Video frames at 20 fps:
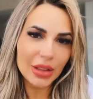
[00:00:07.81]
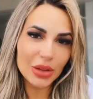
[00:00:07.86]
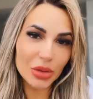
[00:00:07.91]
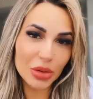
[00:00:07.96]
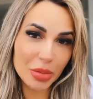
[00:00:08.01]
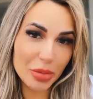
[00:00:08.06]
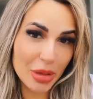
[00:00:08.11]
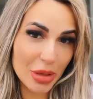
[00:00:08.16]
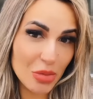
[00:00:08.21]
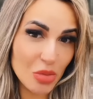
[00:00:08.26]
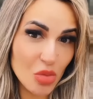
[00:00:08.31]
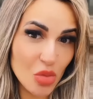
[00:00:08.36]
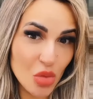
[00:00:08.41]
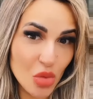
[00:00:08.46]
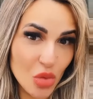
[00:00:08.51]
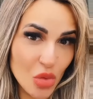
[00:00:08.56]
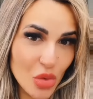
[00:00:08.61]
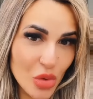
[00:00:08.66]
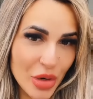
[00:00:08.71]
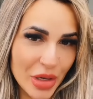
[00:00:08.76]
Dormi
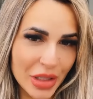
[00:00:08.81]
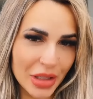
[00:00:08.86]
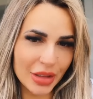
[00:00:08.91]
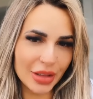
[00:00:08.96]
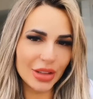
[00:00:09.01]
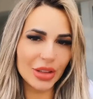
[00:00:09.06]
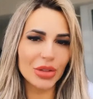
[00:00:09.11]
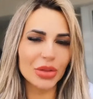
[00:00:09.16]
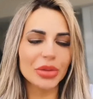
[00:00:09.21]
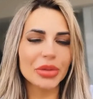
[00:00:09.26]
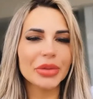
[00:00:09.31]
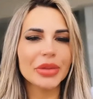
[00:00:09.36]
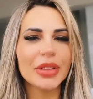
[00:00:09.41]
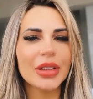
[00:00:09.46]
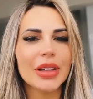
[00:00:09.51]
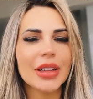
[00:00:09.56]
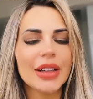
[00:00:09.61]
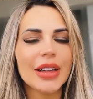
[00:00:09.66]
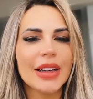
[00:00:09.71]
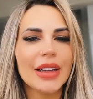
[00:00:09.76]
muito.
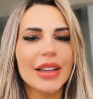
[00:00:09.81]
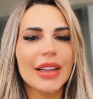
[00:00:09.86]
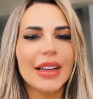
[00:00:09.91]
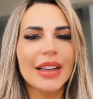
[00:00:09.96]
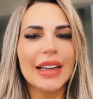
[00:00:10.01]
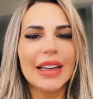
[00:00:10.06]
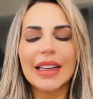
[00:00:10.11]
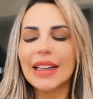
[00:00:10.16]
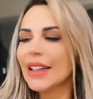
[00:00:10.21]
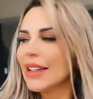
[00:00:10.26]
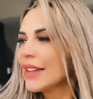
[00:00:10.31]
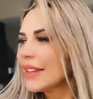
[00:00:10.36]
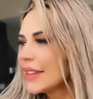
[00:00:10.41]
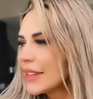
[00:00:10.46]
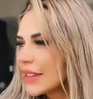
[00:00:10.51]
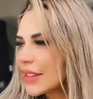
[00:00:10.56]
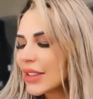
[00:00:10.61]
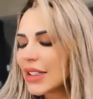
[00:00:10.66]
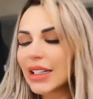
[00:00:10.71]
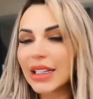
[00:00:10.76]

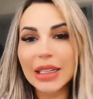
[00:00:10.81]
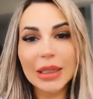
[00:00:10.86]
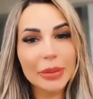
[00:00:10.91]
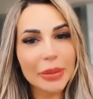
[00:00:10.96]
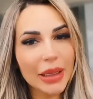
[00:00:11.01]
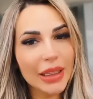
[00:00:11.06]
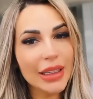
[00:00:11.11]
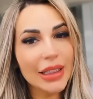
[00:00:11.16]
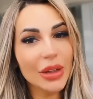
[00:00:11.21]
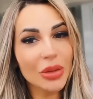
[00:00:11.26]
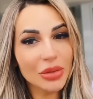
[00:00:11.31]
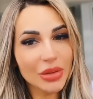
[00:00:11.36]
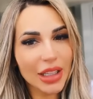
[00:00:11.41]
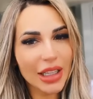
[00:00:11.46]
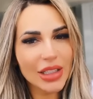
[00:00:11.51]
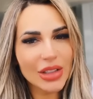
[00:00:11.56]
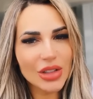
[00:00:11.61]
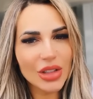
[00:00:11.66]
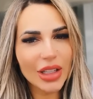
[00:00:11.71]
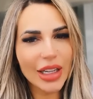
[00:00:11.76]
O clima não tá
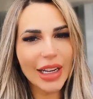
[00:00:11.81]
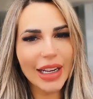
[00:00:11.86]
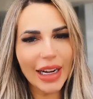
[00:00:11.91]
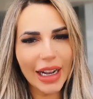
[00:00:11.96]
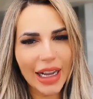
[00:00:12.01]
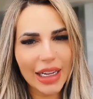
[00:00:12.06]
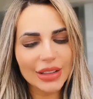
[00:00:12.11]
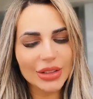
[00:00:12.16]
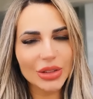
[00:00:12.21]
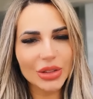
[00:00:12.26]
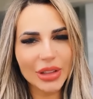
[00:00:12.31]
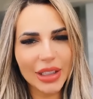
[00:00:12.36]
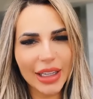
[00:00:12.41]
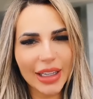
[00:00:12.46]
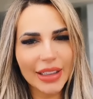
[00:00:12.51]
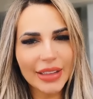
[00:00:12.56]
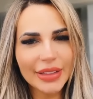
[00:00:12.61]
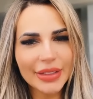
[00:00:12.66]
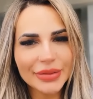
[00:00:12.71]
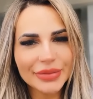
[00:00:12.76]
ensolarado,
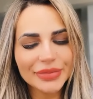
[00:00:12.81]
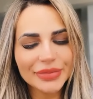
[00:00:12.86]
né?